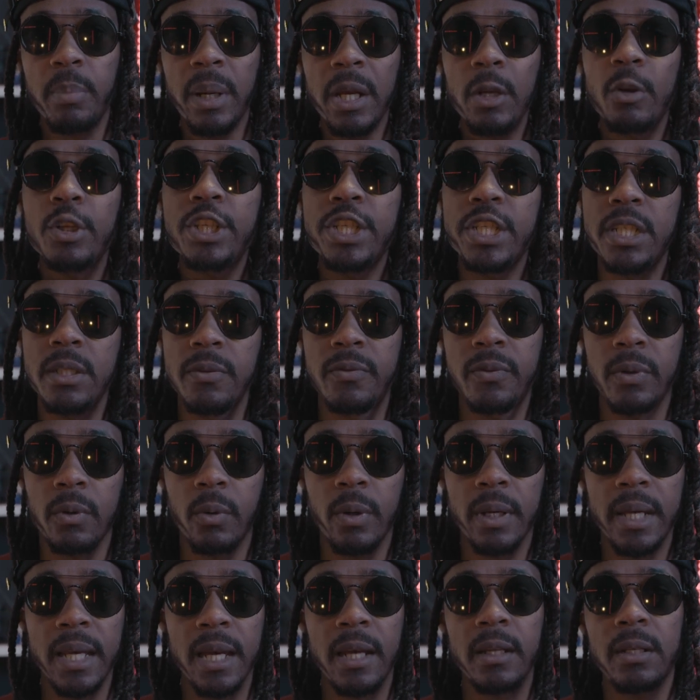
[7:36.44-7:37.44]
pas le chiffre,
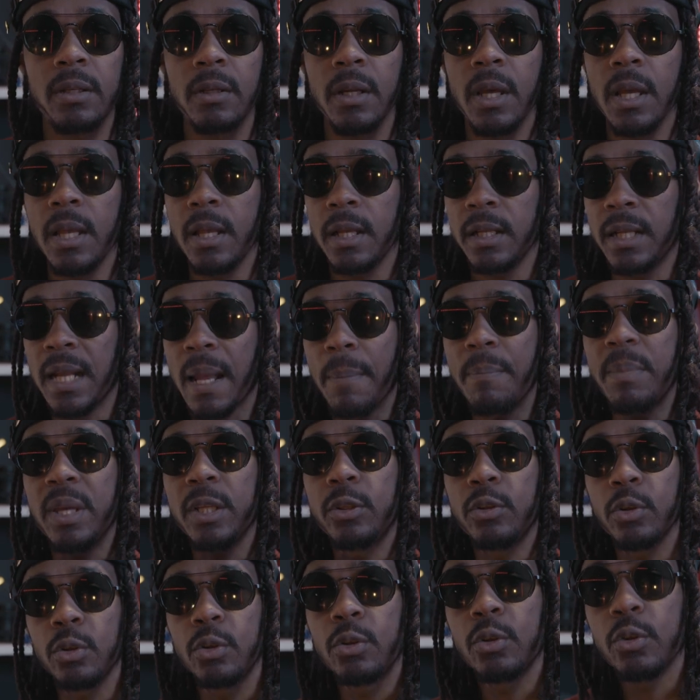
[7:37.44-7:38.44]
regarde la
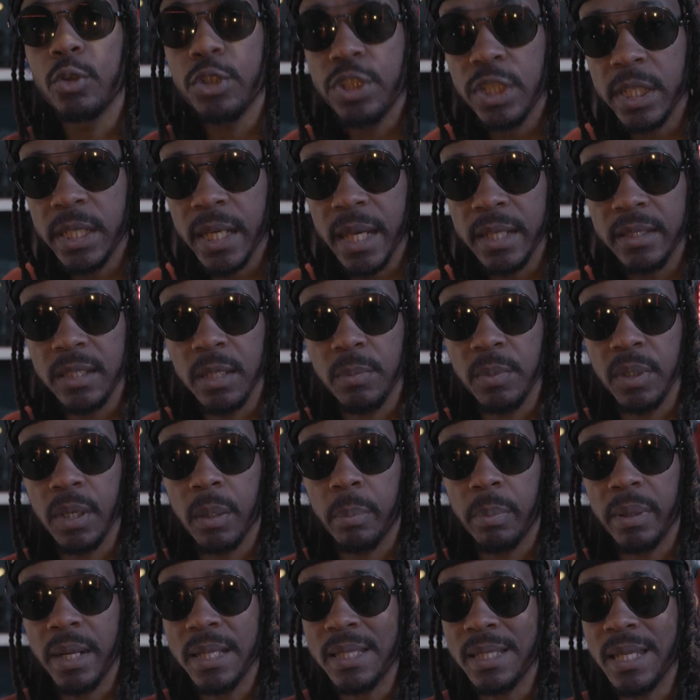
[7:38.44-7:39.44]
méthodologie qui a été mise en
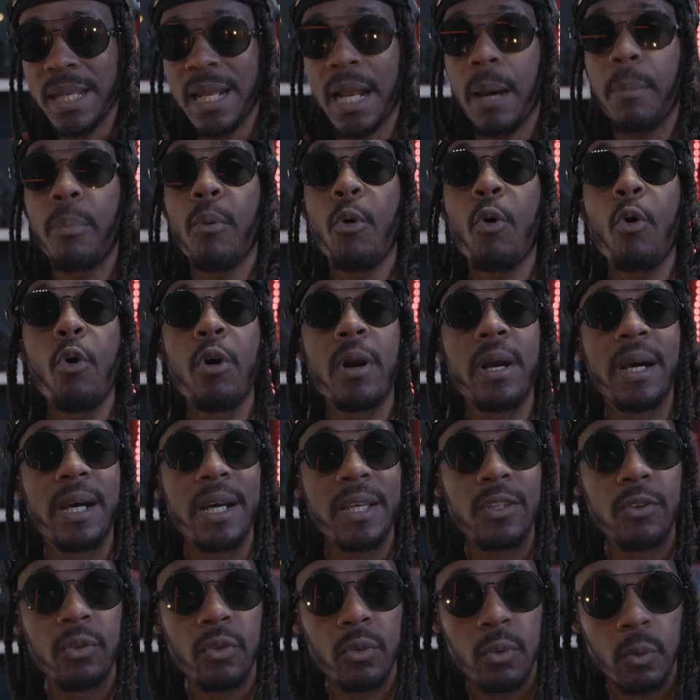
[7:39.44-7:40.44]
place et la
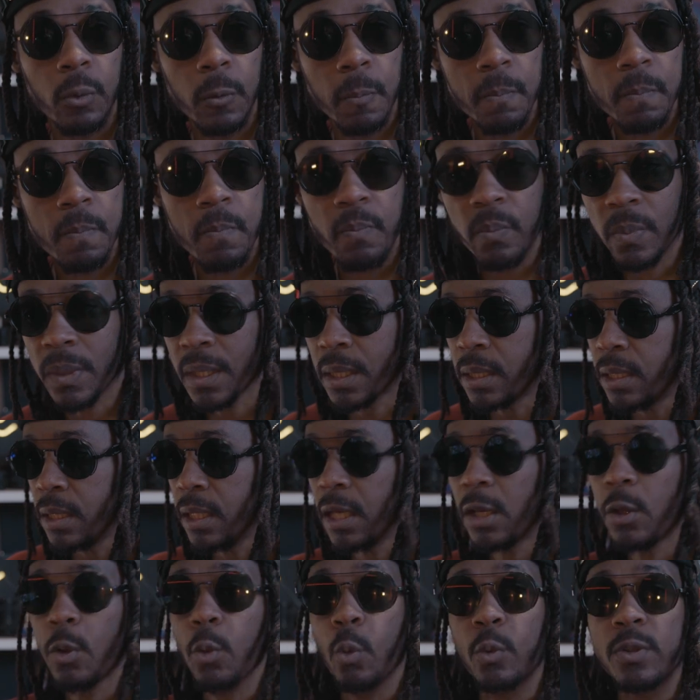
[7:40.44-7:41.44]
progression qui
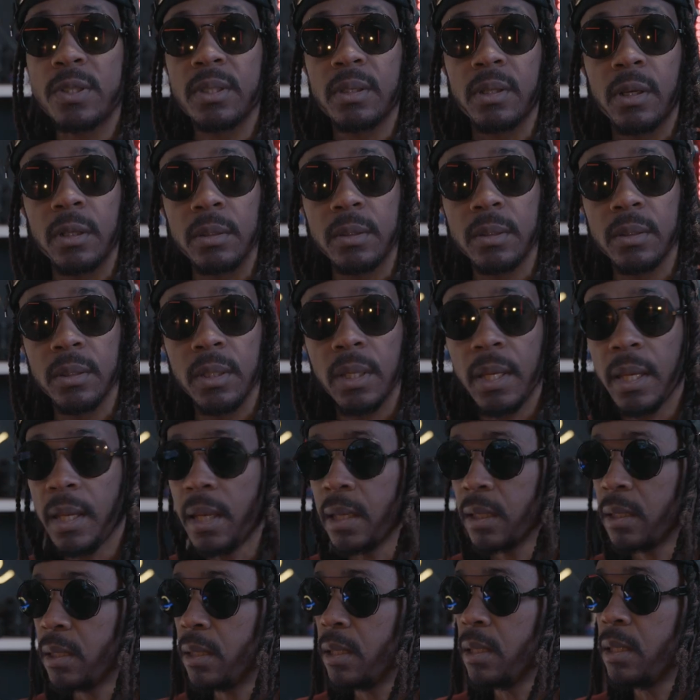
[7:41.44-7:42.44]
est constante,
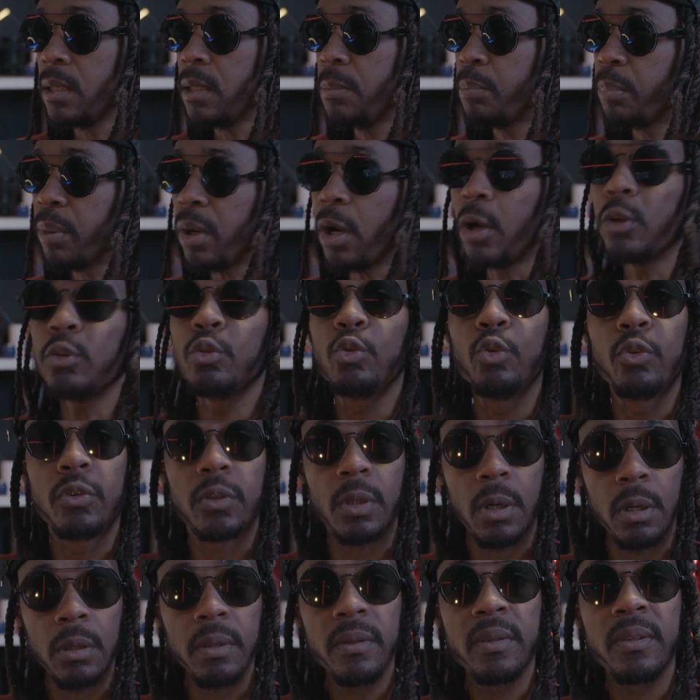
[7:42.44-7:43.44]
qui prend du
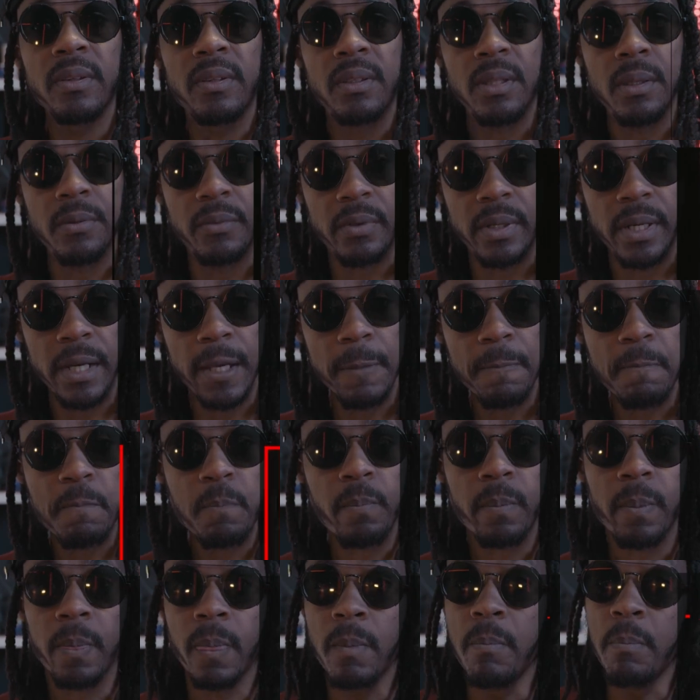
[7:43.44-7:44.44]
temps, c'est vrai,
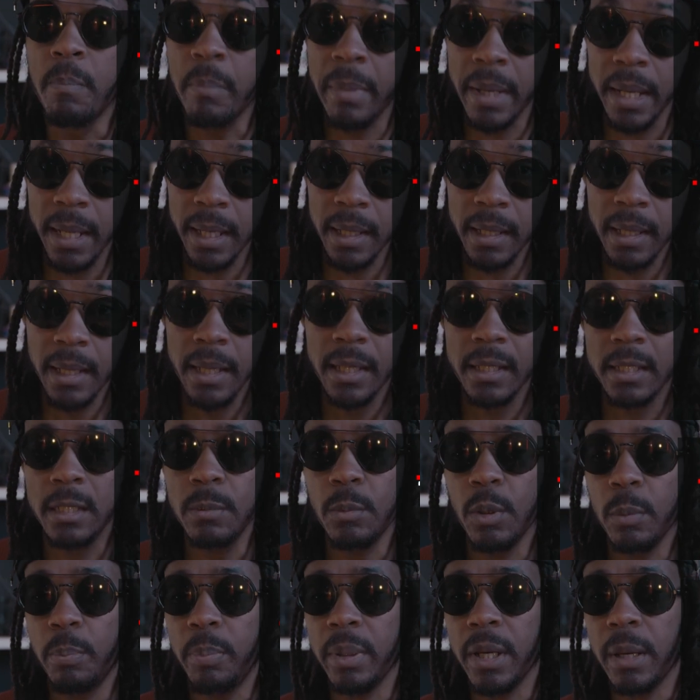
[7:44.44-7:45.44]
mais qui
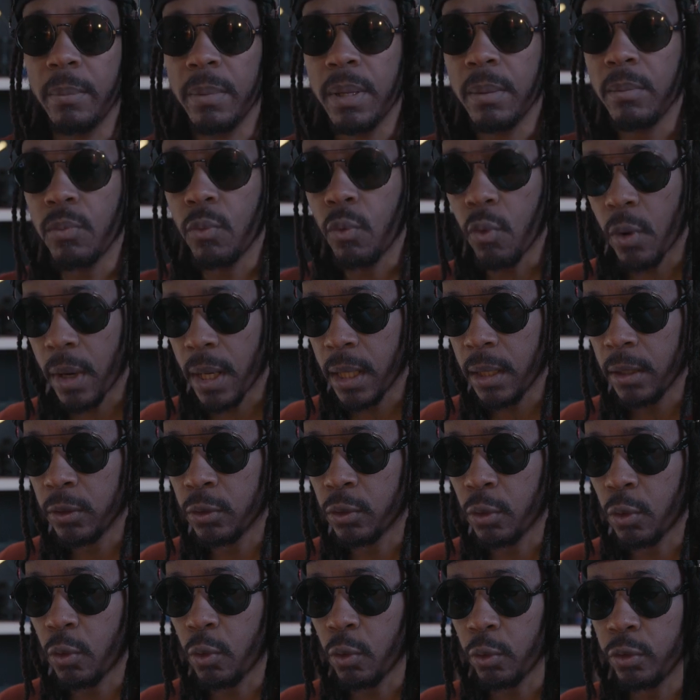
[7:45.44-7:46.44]
me permet moi
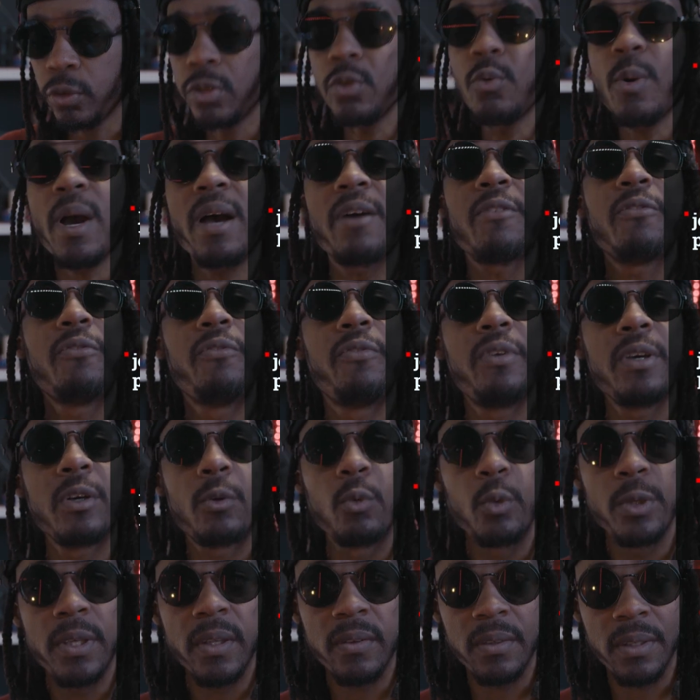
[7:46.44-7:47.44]
de continuer à
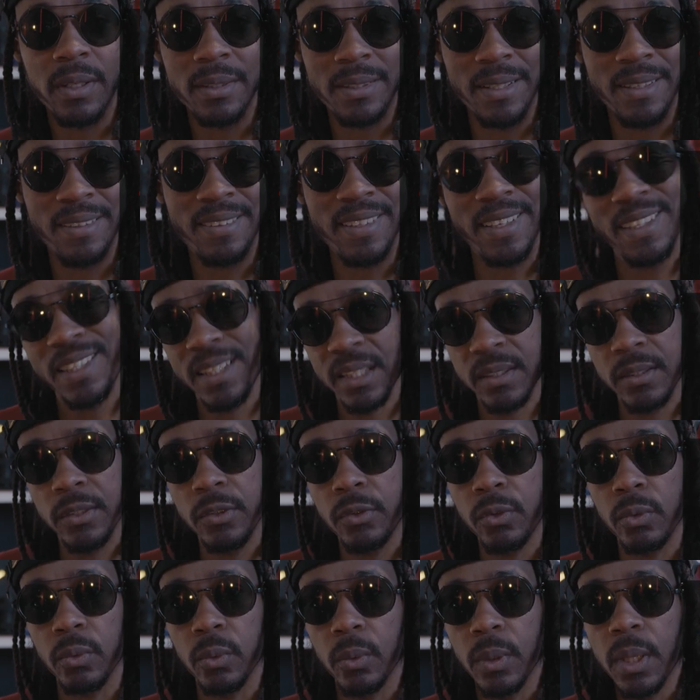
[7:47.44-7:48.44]
verrouiller certaines
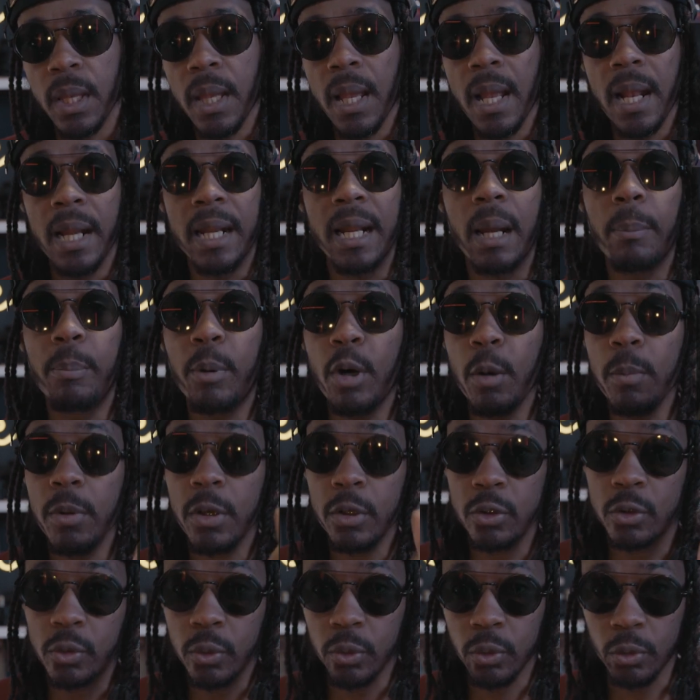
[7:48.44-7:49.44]
acquisitions. La
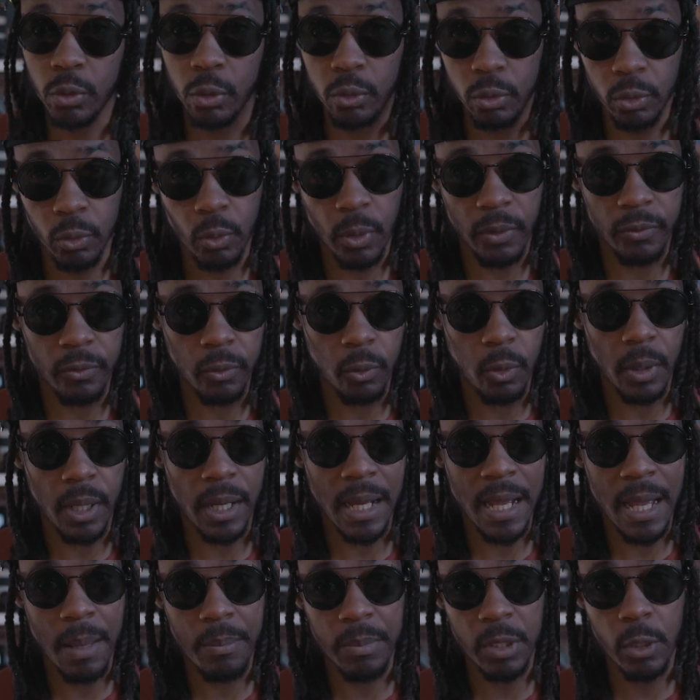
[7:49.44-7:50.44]
première chose que tu dois
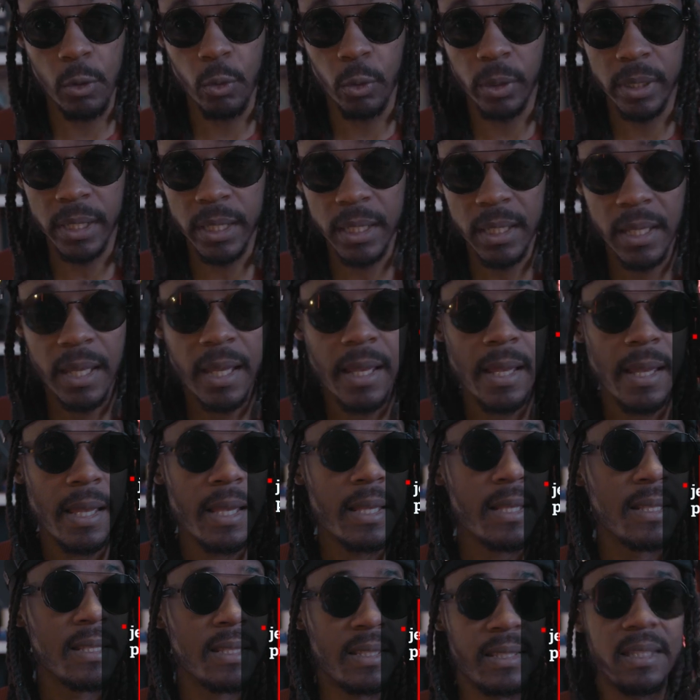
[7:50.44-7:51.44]
vouloir améliorer,
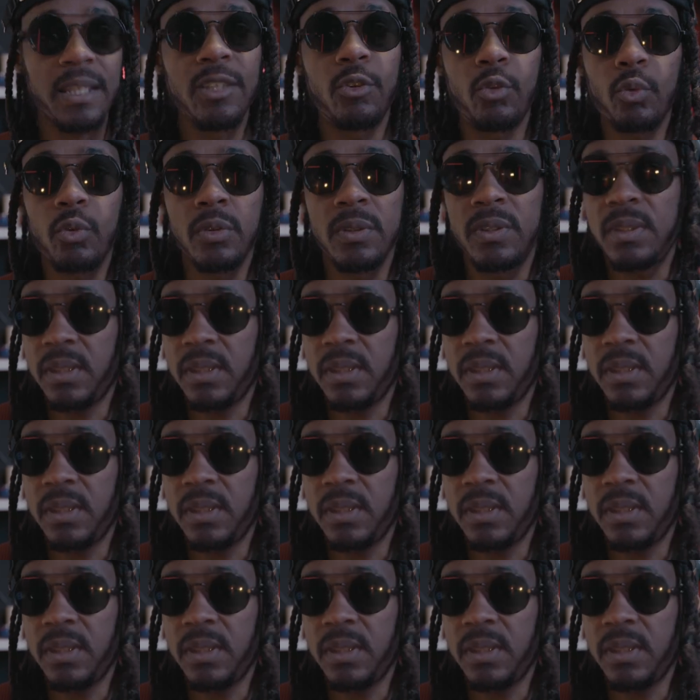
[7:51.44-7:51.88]
c'est